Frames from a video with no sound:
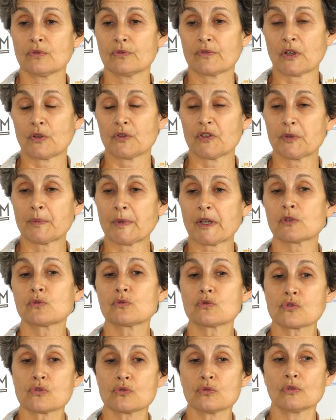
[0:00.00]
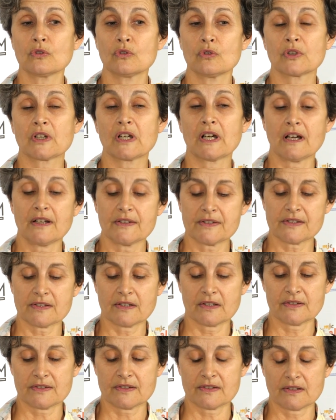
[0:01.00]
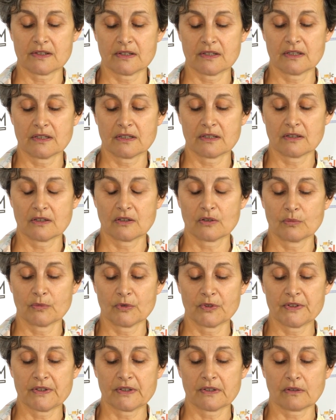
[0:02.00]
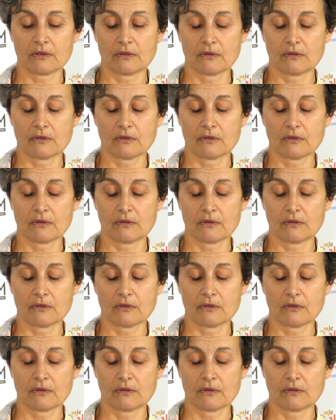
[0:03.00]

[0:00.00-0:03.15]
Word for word: enfin on espère toujours grâce à ces, comment dire,